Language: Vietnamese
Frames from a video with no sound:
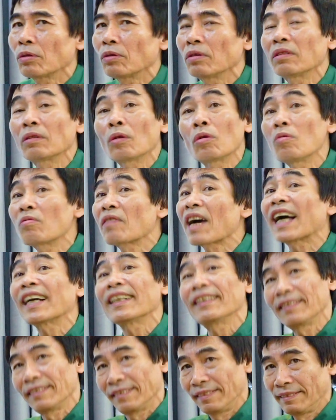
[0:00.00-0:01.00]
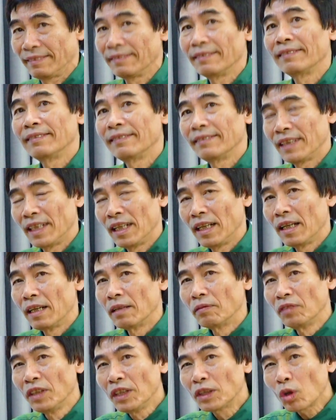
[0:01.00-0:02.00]
thôi tôi không cãi
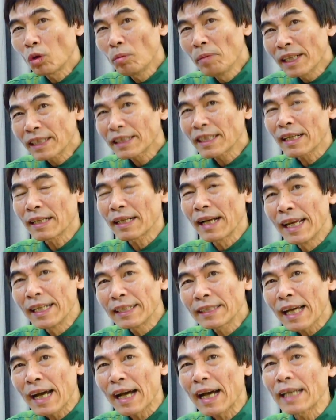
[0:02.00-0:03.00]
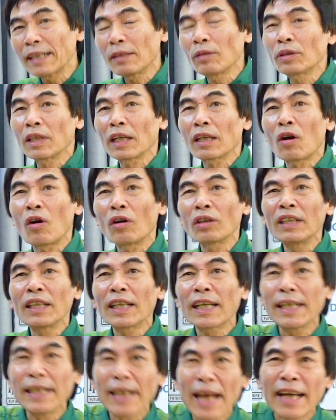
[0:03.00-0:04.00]
vì tôi biết rằng nền tảng anh có thể có
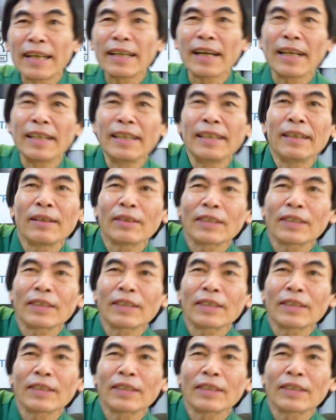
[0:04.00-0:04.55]
những cái nền ấy